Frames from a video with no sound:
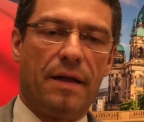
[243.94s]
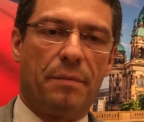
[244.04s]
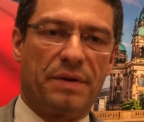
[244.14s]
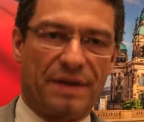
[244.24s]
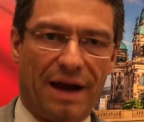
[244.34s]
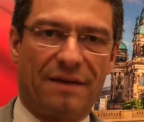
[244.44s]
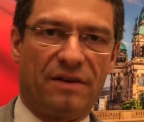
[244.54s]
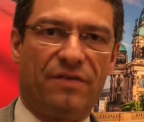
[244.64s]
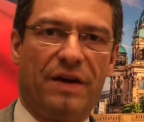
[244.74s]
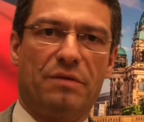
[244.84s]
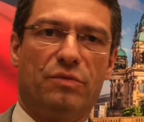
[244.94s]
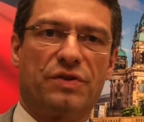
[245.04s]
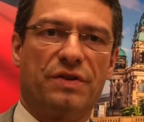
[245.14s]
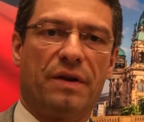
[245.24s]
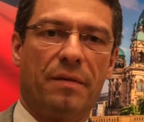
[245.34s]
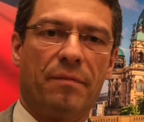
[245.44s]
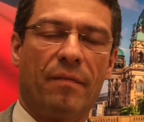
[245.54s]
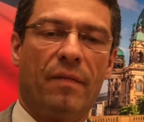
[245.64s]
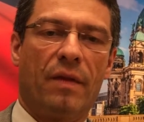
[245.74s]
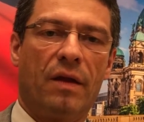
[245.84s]
betrachtet werden müssen.
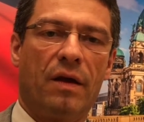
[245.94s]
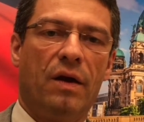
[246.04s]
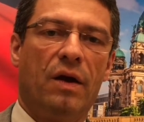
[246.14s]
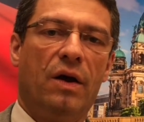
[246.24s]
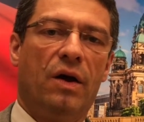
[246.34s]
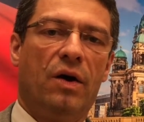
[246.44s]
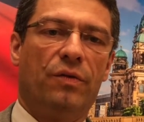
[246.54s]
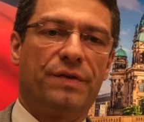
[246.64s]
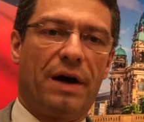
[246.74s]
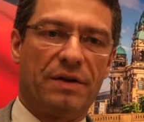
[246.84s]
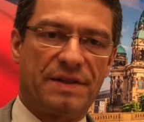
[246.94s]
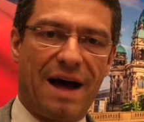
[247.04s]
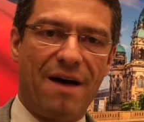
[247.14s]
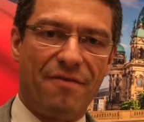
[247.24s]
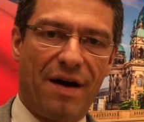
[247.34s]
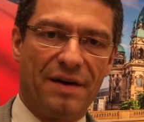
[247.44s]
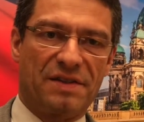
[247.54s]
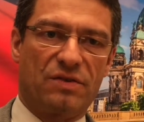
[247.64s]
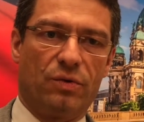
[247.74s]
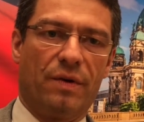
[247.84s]
Und auch da war es
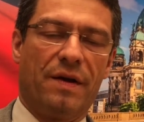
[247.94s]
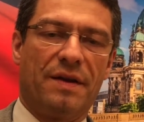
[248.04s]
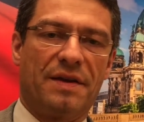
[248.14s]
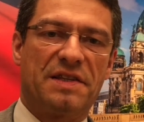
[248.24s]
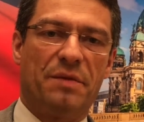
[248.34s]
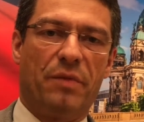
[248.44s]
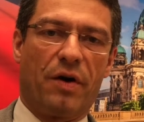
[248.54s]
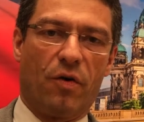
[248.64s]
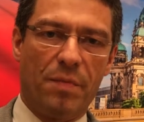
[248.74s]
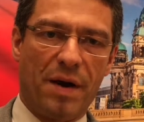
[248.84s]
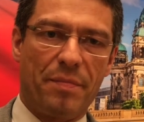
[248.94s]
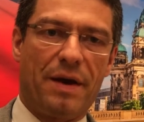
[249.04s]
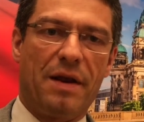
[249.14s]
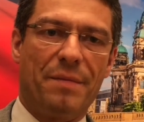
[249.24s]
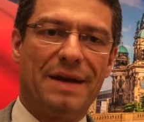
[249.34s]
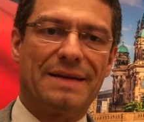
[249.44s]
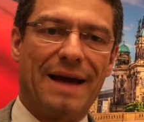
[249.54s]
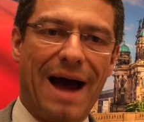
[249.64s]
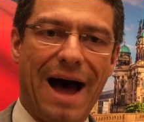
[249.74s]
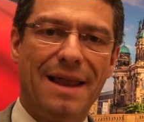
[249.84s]
so, dass im Europaparlament
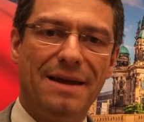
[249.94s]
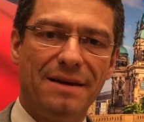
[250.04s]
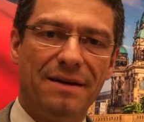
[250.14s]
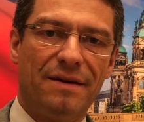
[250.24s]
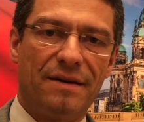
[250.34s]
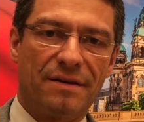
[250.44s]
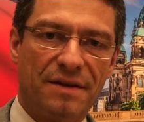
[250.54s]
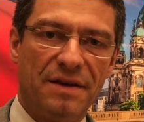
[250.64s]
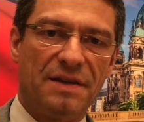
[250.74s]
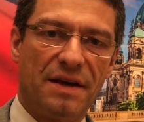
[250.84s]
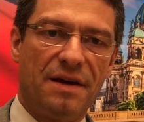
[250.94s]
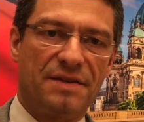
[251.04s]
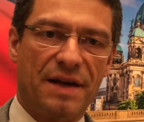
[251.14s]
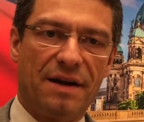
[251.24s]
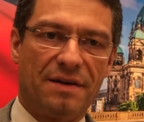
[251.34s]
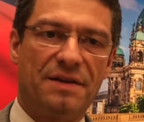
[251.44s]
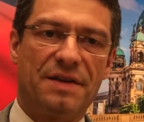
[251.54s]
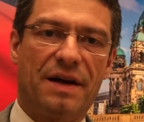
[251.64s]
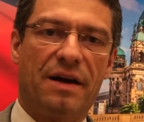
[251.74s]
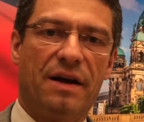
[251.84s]
alle dieser Sache,
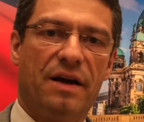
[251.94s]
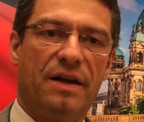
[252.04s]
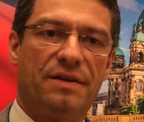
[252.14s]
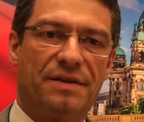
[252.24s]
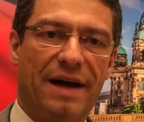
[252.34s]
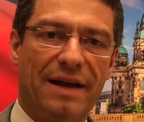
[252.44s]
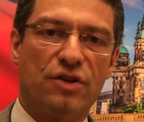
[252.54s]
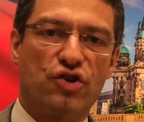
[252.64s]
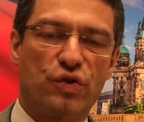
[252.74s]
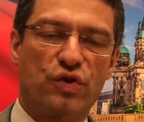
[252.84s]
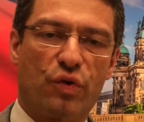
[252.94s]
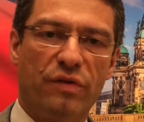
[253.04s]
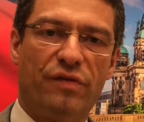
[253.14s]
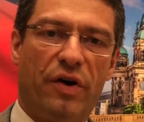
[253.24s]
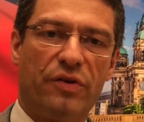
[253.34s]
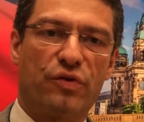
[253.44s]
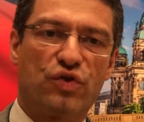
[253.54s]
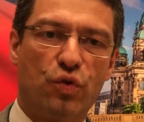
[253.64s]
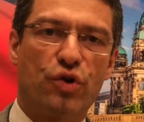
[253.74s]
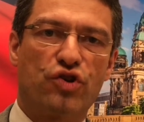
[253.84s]
dieser Datenschutzgrundverordnung
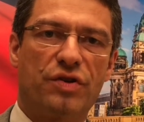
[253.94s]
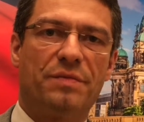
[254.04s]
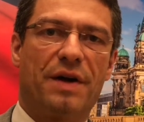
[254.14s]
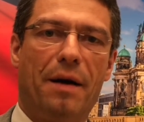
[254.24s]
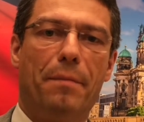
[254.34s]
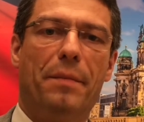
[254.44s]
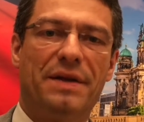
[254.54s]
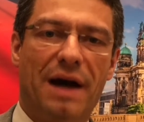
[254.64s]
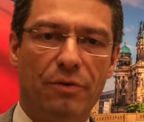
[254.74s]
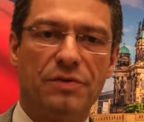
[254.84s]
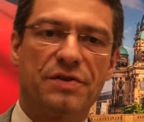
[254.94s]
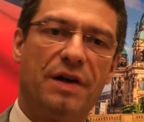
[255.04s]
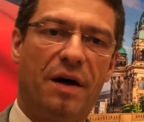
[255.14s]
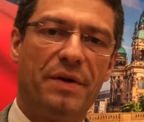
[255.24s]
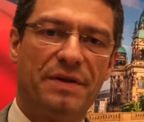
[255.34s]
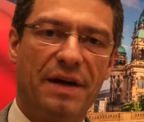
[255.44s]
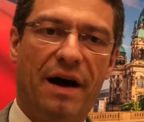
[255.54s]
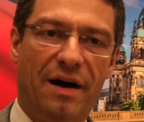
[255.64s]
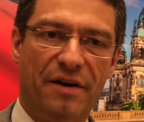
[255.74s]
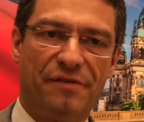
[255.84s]
zugestimmt haben, mit Ausnahme der
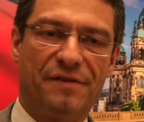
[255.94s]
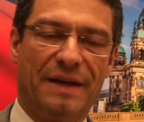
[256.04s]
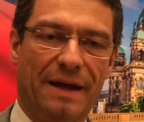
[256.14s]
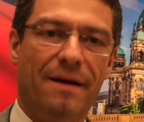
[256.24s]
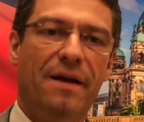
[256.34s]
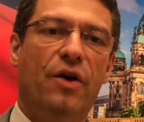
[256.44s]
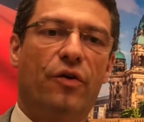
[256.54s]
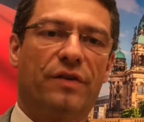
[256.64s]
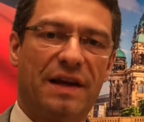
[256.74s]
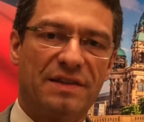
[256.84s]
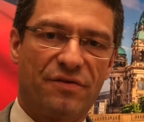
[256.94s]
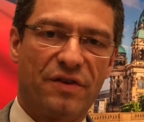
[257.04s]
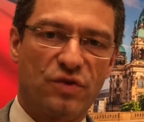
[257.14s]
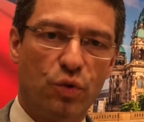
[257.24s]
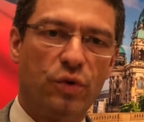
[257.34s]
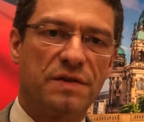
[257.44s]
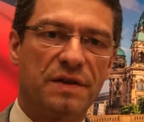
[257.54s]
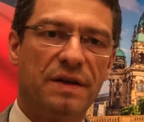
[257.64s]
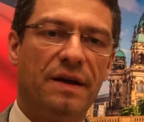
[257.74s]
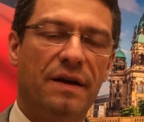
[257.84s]
AfD. Und jetzt versuchen
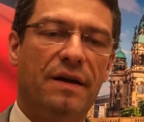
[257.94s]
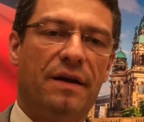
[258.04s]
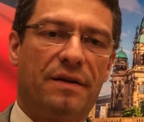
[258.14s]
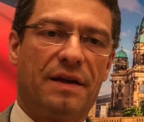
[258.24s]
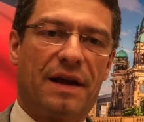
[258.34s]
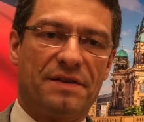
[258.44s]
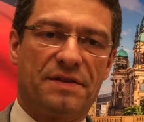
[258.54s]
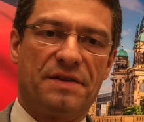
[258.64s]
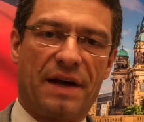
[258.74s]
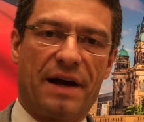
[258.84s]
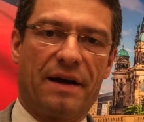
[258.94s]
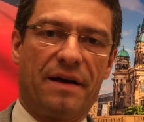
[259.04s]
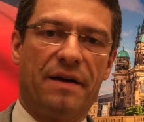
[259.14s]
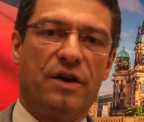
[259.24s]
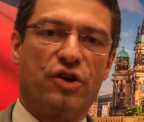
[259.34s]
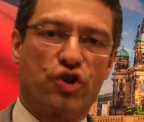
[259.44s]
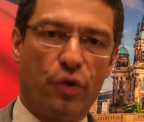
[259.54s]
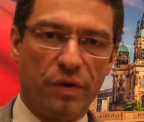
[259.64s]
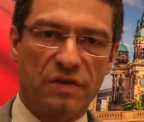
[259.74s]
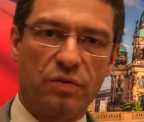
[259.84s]
sie, die ganze Sache
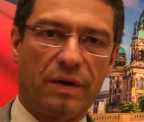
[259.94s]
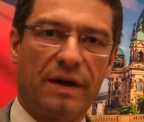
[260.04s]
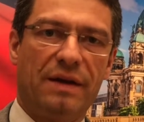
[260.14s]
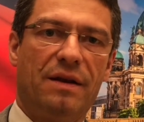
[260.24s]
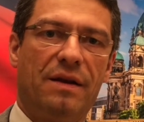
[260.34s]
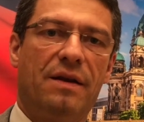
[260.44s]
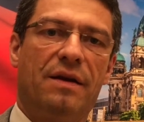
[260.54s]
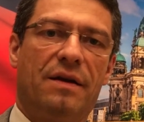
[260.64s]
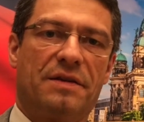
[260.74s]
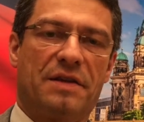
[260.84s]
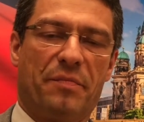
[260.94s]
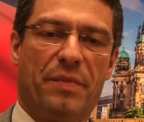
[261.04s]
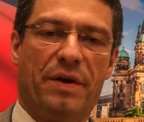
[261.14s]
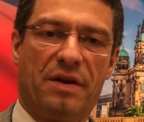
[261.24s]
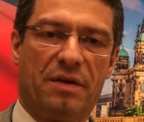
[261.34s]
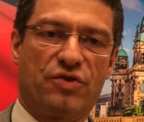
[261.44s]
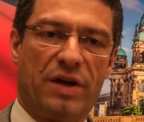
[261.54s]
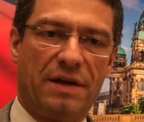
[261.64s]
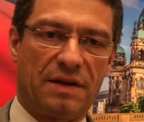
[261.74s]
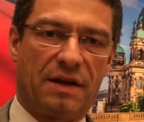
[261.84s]
schön zu reden. Das hat man an dem
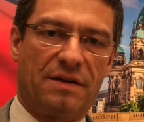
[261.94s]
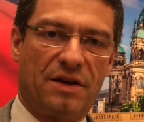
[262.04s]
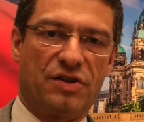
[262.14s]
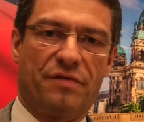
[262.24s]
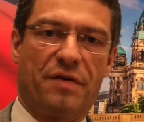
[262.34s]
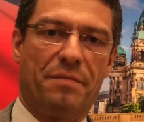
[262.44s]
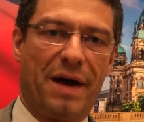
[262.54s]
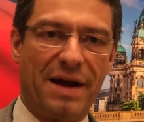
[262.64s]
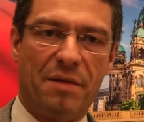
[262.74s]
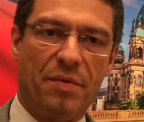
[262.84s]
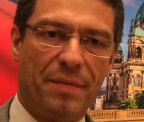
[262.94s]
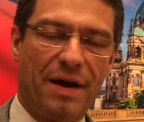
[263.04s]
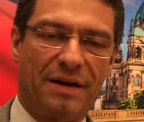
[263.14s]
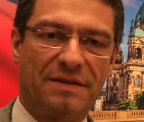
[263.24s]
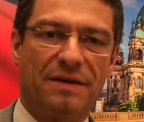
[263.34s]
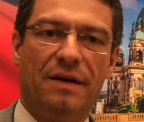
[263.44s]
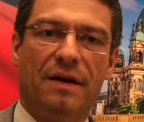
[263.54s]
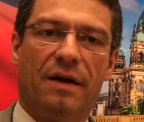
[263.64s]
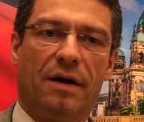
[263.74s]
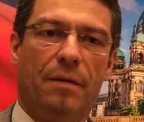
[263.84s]
Staatssekretär Stefan Mayer bemerkt.
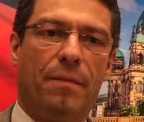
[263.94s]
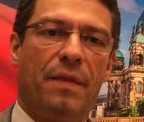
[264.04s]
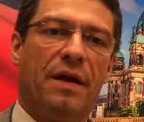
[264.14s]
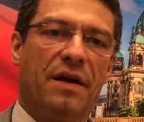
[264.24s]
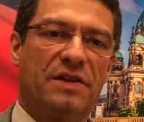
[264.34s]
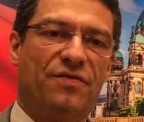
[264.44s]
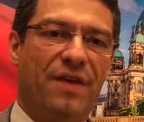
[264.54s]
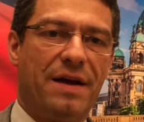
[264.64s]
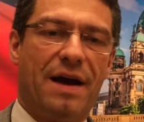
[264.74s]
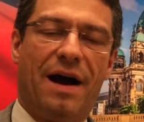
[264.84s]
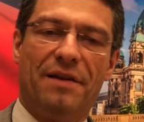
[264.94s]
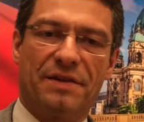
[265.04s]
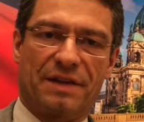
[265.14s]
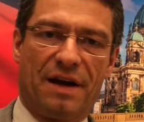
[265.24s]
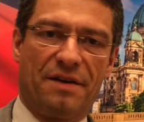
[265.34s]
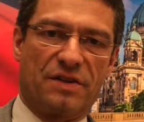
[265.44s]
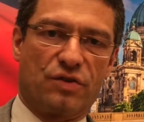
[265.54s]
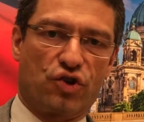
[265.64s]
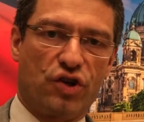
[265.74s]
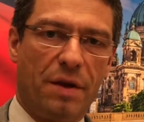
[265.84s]
Ähm, es wäre ja alles gar nicht
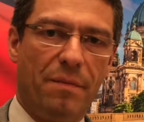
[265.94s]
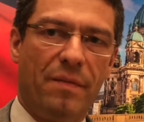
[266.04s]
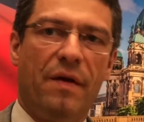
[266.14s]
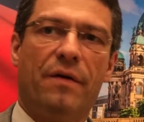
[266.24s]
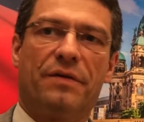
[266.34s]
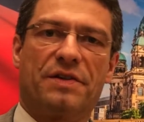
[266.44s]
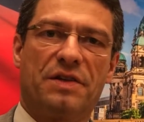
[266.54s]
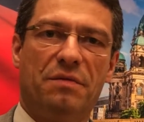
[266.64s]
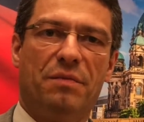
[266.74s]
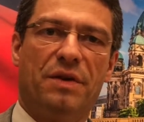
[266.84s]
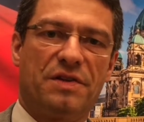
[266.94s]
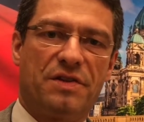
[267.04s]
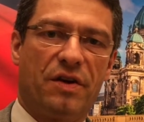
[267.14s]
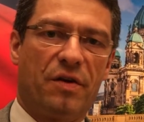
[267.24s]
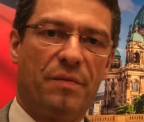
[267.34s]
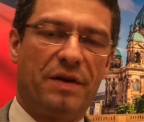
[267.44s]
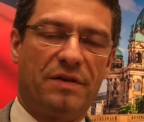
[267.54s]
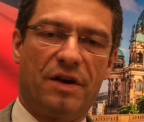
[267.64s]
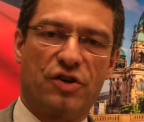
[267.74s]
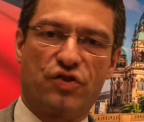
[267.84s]
so schlimm. Das Innenministerium hätte
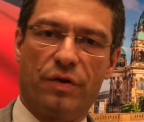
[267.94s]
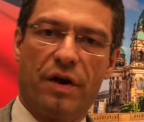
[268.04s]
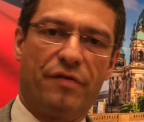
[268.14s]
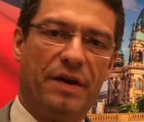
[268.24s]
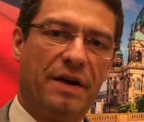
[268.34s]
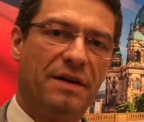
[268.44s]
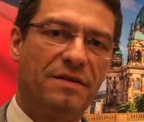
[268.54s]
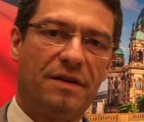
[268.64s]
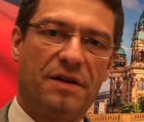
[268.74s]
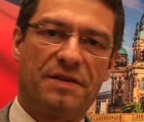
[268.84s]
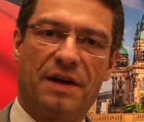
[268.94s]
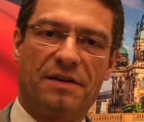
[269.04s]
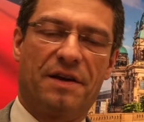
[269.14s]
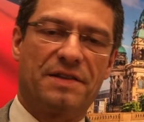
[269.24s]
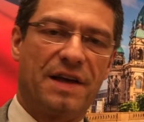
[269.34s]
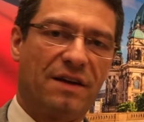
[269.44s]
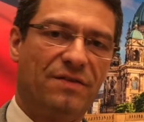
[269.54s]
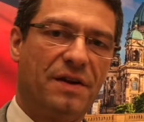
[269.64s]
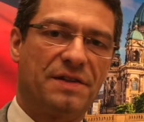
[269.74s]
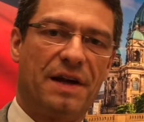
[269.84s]
ja schon auf einer Internetseite gesagt, wie
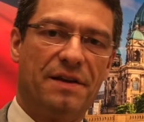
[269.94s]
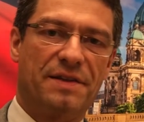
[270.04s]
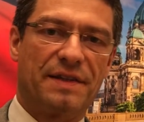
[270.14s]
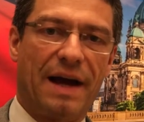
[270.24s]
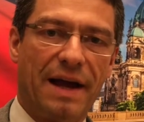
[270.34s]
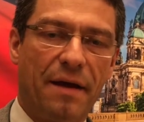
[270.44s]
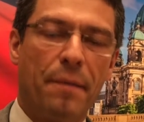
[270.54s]
das alles sei.